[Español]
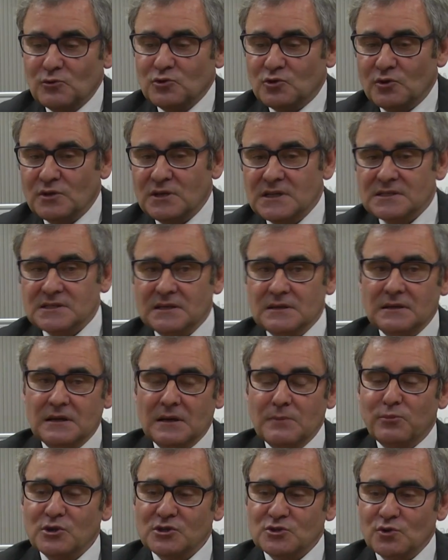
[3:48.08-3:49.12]
autores
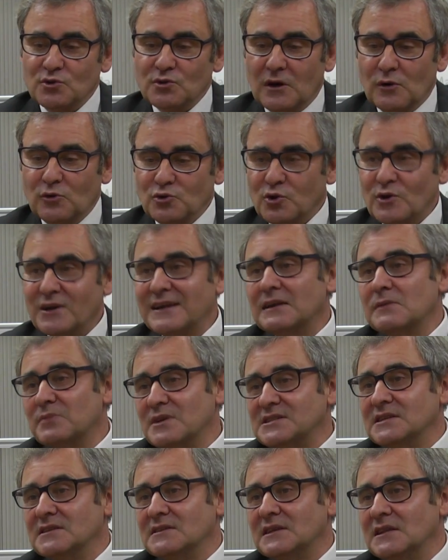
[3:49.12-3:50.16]
he puesto? Autores
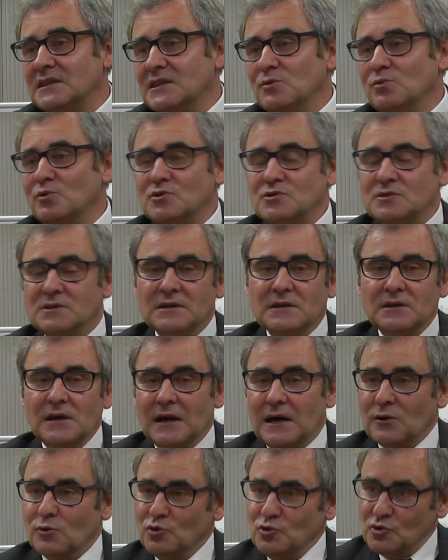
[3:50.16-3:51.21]
representativos,
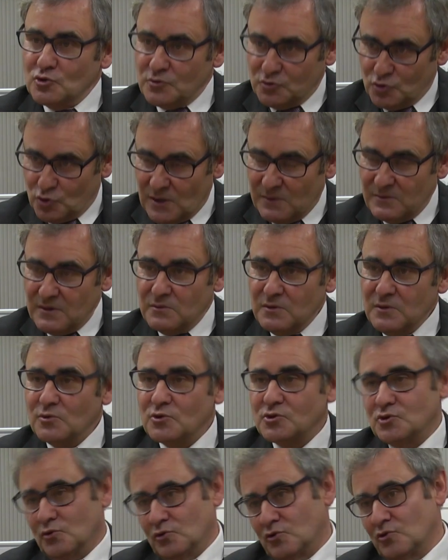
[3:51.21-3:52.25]
algunos todavía
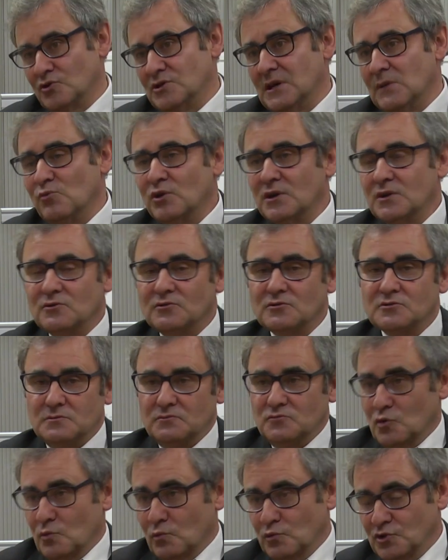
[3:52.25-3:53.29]
vivos, otros ya muertos,
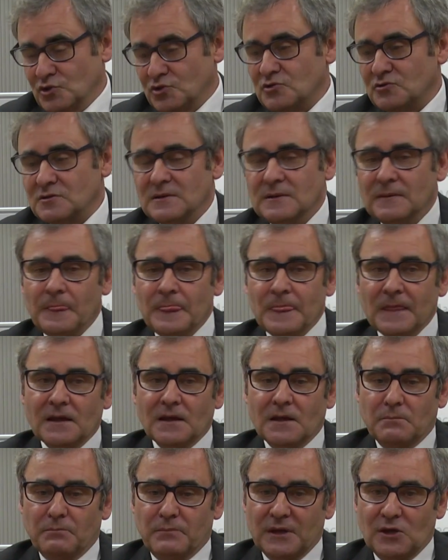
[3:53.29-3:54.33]
no muchos,
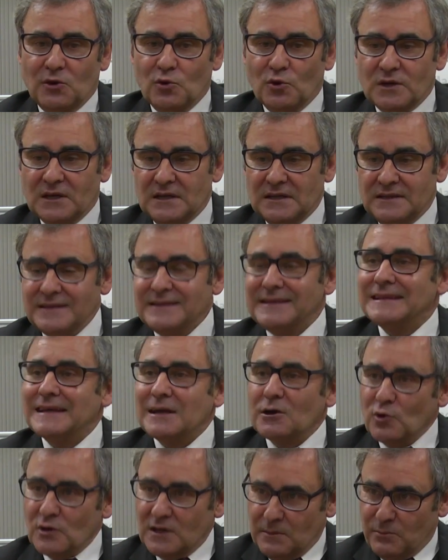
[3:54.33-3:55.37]
pero que tienen
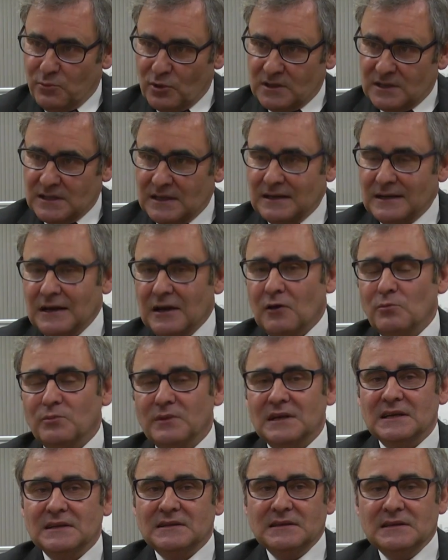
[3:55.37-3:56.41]
algo que aportar. La
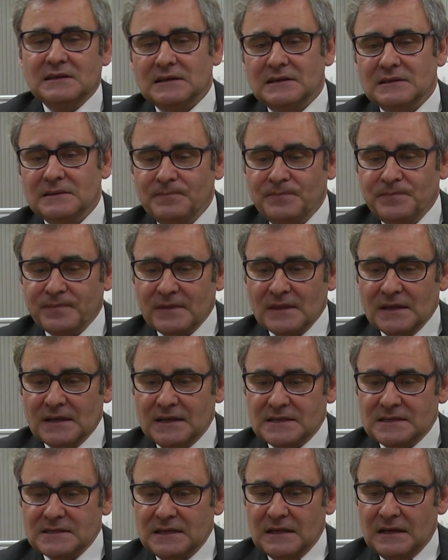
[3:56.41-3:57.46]
homilética
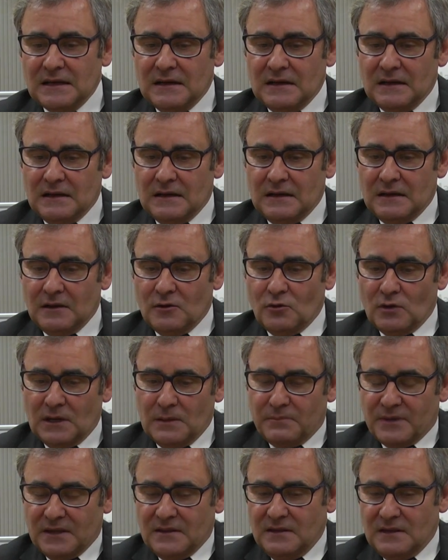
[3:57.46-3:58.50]
es la, o
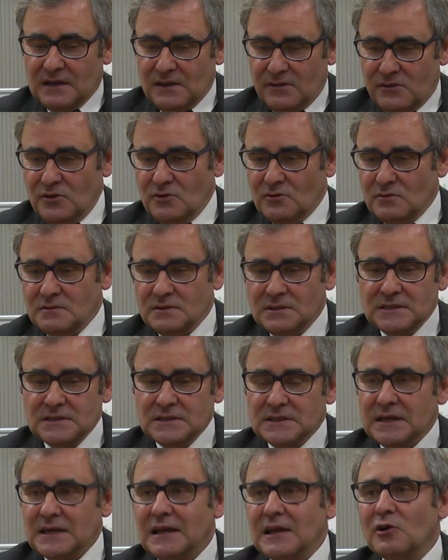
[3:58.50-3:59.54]
la predicación,
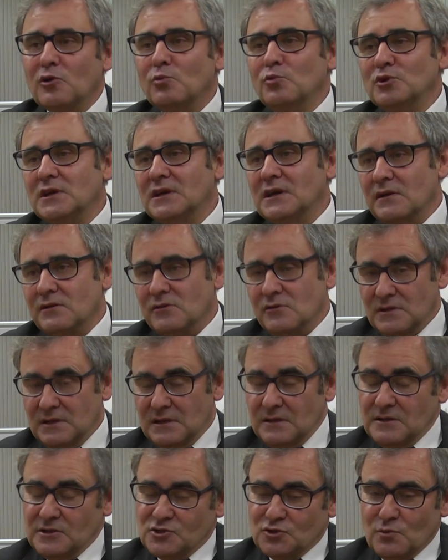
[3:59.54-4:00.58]
es la comunicación,
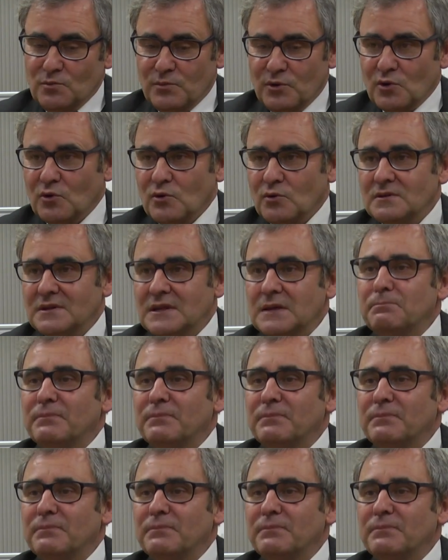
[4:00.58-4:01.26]
ya he dicho un poco, de